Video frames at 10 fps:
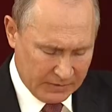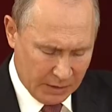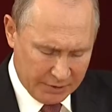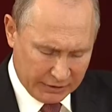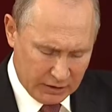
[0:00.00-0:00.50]

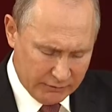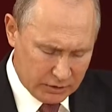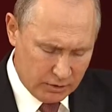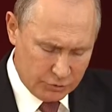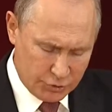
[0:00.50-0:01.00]

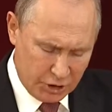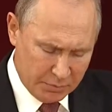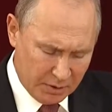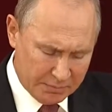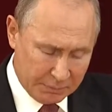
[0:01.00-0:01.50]
преодолевать
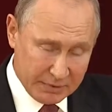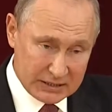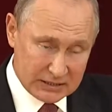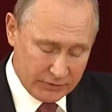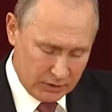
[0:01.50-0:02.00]
чинимые
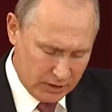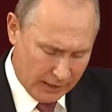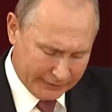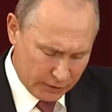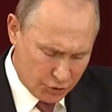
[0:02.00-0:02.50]
препятствия и
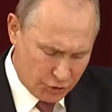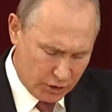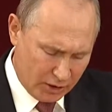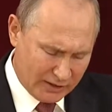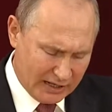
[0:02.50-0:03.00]

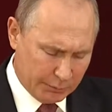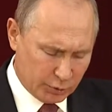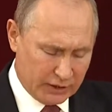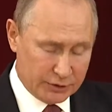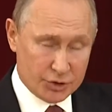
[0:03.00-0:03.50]
ограничения для
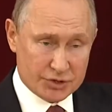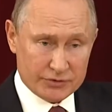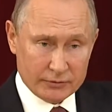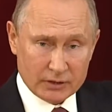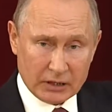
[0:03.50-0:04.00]
работы
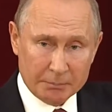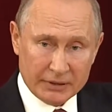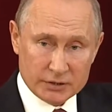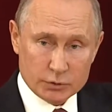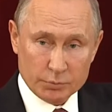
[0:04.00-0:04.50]
отечественных
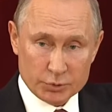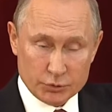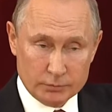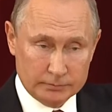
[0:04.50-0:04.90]
компаний за рубежом.